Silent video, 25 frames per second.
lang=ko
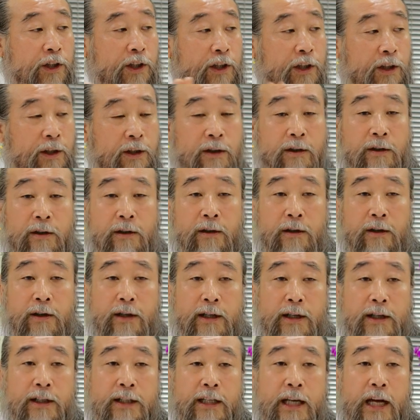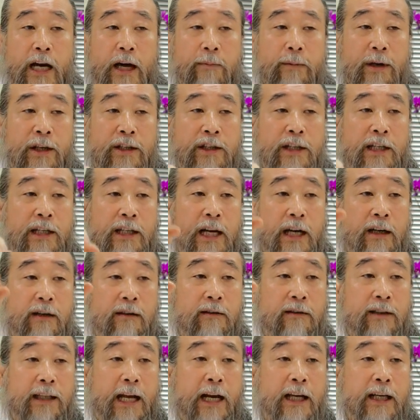네 삶의
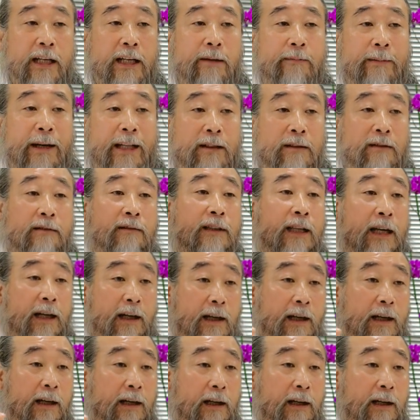질량을 달리 만든다.